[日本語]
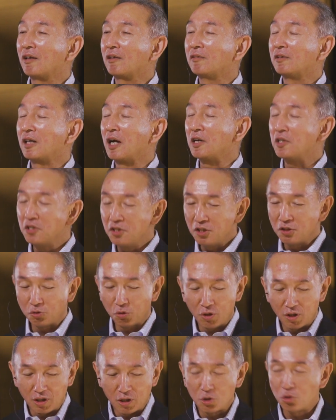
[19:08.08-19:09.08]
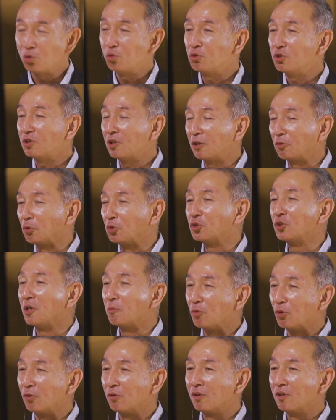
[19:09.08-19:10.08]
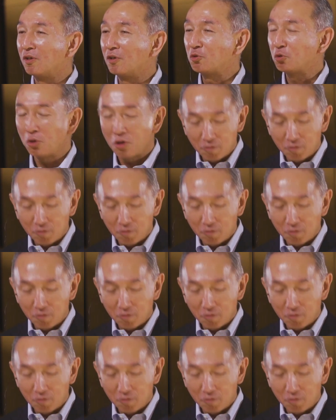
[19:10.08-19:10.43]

仮にそれが生じたとしても、そ